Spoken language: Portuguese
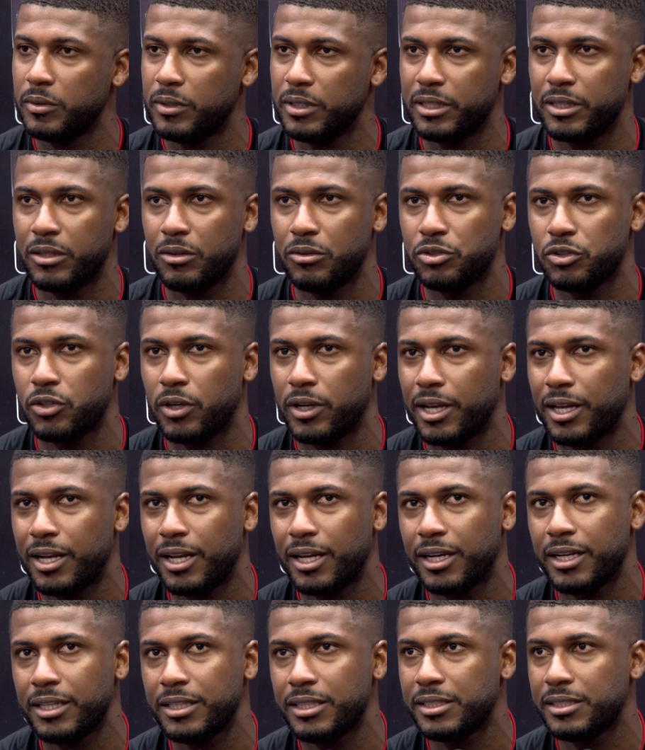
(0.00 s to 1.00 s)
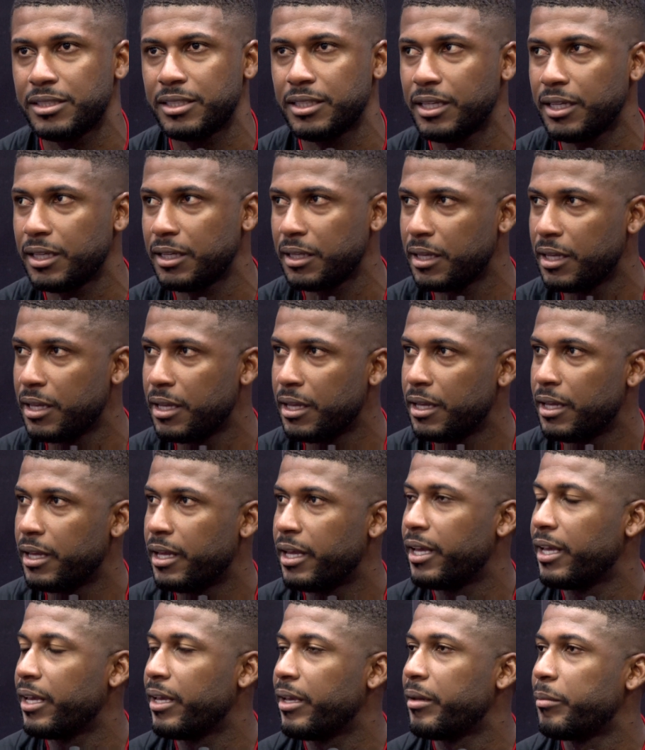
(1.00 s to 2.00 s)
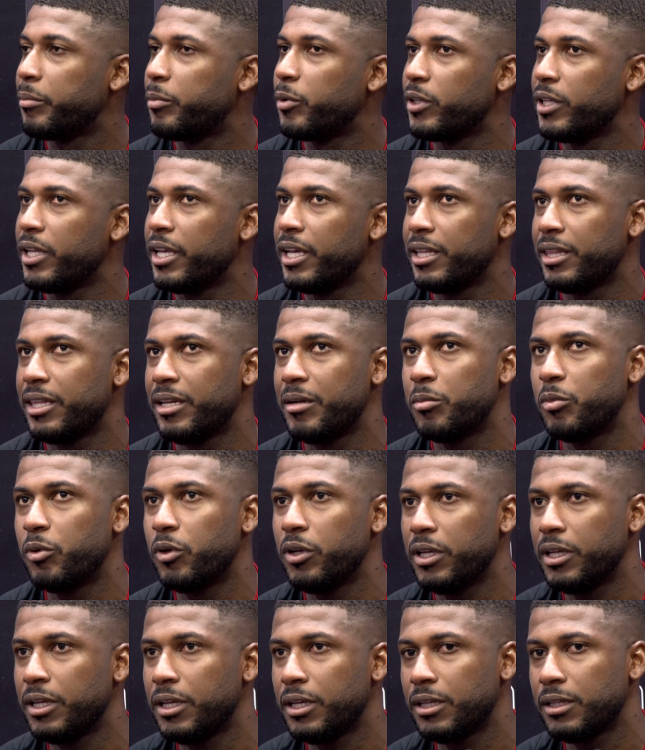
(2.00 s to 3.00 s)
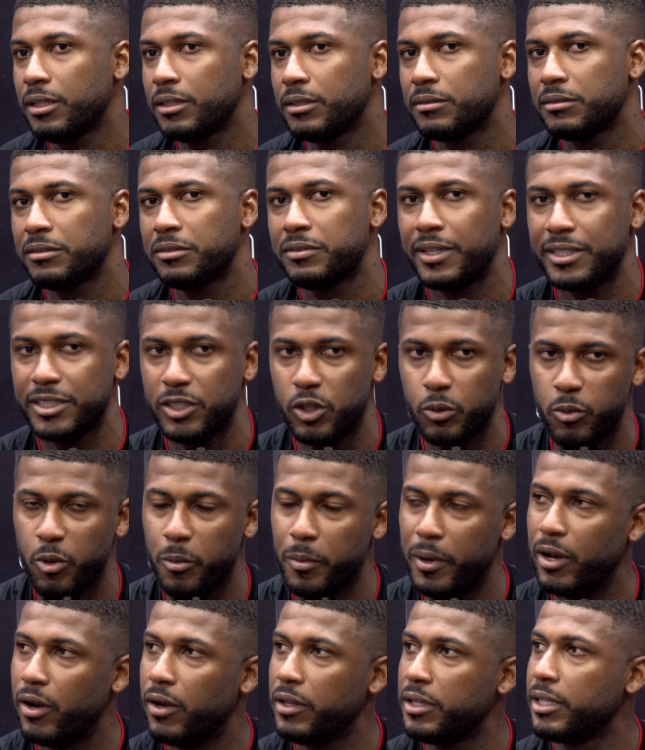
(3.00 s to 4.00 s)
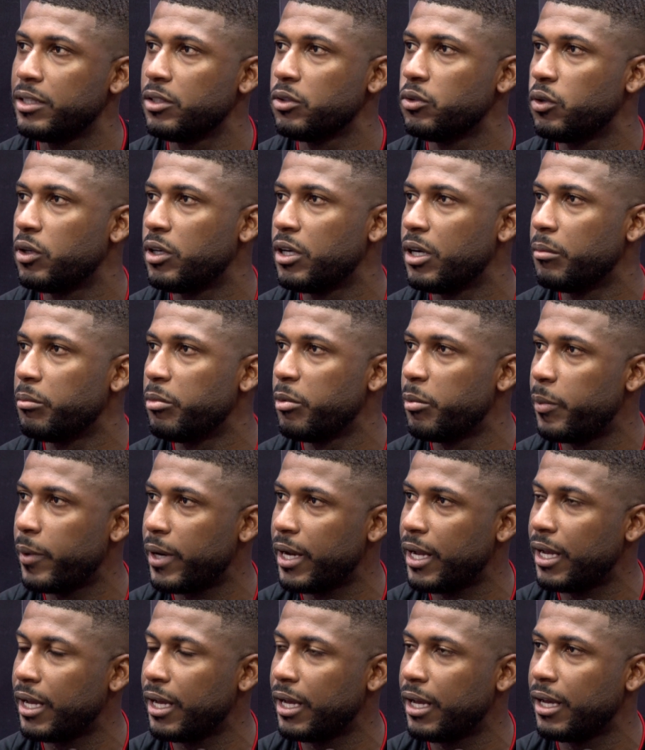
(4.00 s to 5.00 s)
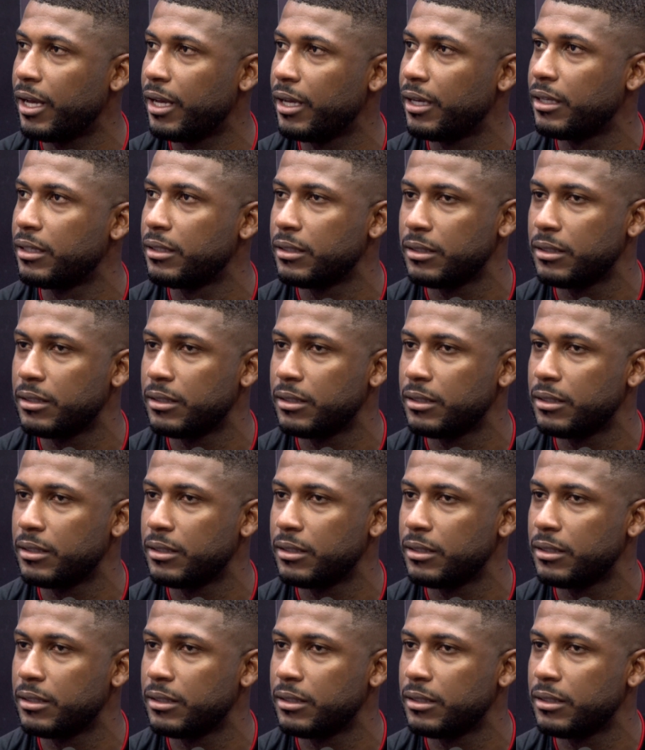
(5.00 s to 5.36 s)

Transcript: Então, só quero agradecer, é, poder retribuir, fazer o meu melhor dentro do campo para,